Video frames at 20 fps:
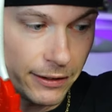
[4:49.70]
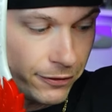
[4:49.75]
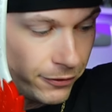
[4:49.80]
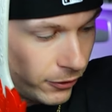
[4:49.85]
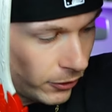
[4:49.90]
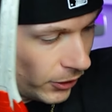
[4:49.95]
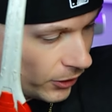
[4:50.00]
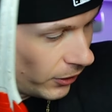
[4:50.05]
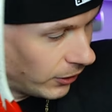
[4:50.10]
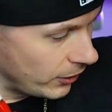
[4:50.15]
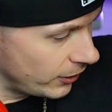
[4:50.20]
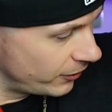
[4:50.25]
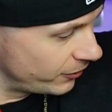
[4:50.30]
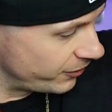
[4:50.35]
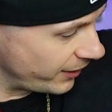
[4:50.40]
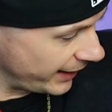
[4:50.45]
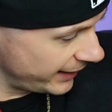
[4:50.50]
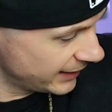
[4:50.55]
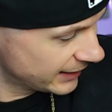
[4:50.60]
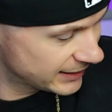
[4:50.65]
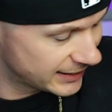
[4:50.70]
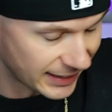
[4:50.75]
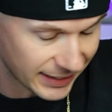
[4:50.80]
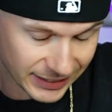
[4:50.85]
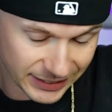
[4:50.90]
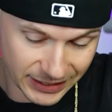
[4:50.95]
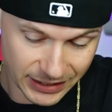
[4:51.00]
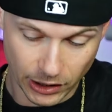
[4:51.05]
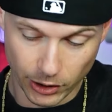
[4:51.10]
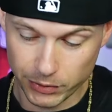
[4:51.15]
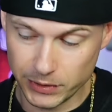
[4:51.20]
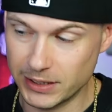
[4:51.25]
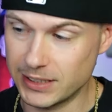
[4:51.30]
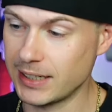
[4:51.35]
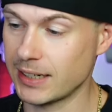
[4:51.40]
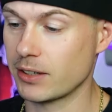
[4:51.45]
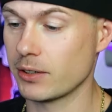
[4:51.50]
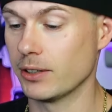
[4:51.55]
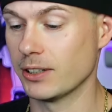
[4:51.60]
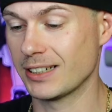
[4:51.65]
ich davor noch weitere Sachen gekauft, die
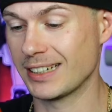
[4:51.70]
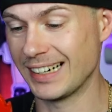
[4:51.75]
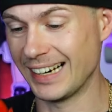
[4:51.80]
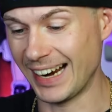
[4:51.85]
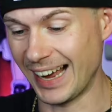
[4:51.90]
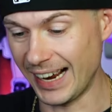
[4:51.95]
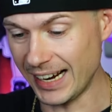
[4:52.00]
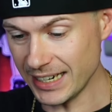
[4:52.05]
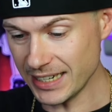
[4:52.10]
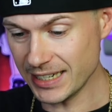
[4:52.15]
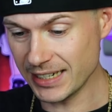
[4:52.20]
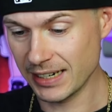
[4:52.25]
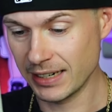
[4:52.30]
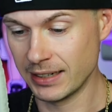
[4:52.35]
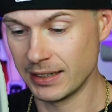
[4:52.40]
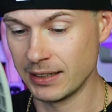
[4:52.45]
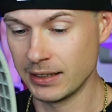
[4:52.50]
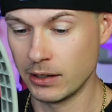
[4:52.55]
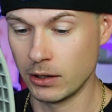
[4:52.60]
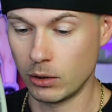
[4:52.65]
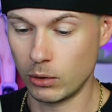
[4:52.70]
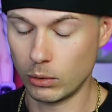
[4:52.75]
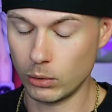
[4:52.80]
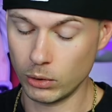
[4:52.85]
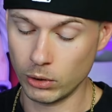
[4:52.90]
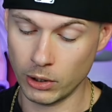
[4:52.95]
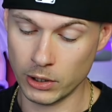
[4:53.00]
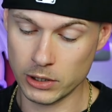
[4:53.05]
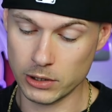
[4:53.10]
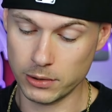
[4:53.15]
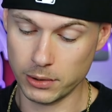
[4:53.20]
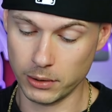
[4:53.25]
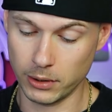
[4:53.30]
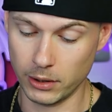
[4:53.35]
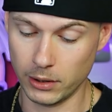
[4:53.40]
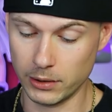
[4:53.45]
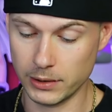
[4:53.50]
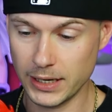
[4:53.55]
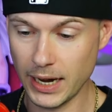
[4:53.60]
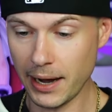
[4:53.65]
zeige ich euch gleich. Und
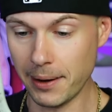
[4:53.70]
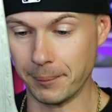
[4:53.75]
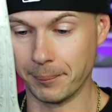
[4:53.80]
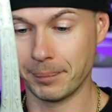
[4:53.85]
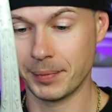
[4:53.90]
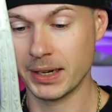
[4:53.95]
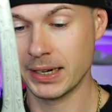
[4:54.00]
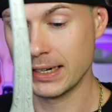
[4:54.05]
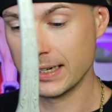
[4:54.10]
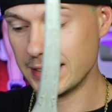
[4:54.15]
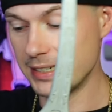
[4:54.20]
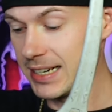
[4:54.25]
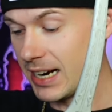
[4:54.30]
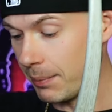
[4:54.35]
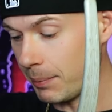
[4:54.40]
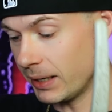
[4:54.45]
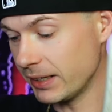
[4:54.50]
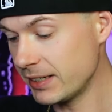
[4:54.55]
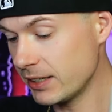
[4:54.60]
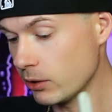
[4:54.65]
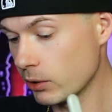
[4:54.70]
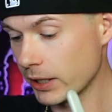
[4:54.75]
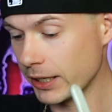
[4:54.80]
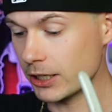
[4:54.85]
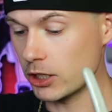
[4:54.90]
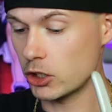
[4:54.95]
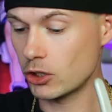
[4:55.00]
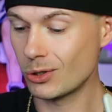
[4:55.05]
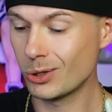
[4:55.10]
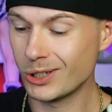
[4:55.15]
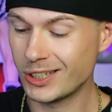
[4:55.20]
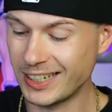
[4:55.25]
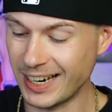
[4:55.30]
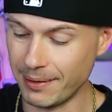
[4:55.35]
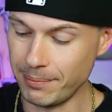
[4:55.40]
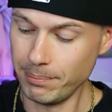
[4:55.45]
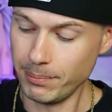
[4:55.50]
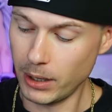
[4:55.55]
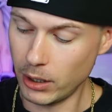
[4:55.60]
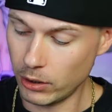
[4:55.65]
äh, ja, die kann man theoretisch
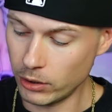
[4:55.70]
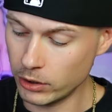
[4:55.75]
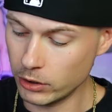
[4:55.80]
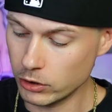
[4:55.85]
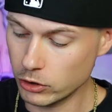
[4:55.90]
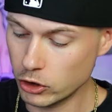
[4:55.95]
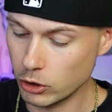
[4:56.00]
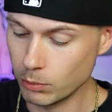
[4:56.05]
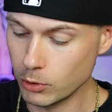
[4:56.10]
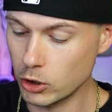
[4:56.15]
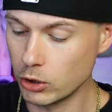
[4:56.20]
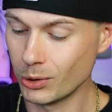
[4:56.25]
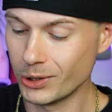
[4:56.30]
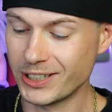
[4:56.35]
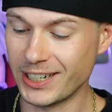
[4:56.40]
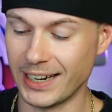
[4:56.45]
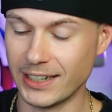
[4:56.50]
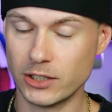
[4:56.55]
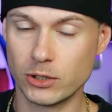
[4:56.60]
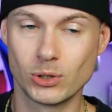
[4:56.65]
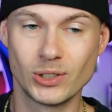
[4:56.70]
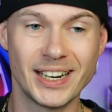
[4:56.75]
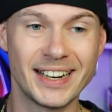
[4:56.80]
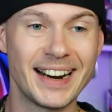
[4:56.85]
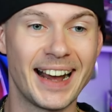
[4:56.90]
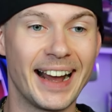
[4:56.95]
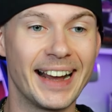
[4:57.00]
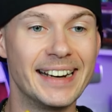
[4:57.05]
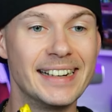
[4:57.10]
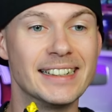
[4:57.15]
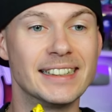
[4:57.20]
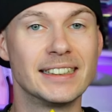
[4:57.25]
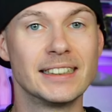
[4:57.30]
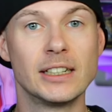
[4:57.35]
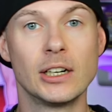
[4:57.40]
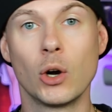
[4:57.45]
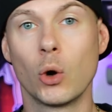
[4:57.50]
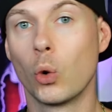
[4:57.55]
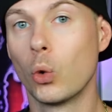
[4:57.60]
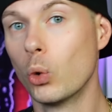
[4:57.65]
zusammenbauen. Zum Schluss hast du dann eine
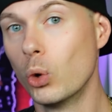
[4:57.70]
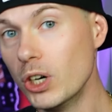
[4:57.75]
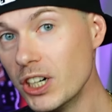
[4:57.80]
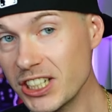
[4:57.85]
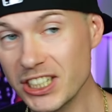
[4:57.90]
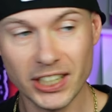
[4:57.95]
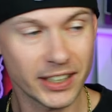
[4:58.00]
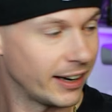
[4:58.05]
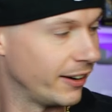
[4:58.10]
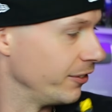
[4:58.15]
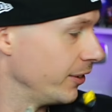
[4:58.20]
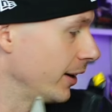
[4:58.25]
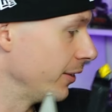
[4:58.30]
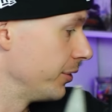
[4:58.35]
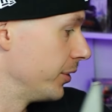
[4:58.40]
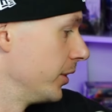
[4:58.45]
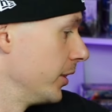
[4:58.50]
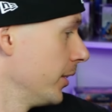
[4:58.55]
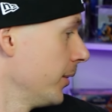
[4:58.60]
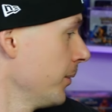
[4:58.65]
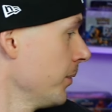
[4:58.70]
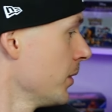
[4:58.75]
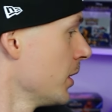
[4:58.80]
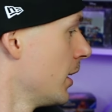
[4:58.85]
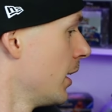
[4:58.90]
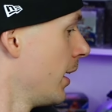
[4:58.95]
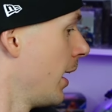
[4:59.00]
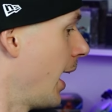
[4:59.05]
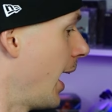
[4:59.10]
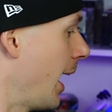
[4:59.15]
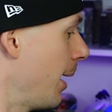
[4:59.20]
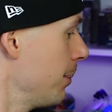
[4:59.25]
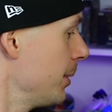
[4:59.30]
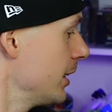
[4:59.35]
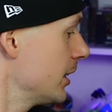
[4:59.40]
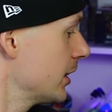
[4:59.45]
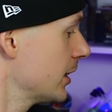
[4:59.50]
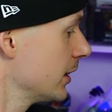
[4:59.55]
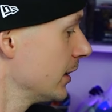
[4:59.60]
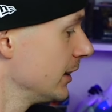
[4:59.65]
Ultrawaffe
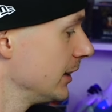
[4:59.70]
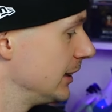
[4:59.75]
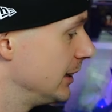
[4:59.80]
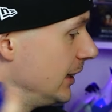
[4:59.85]
habe ich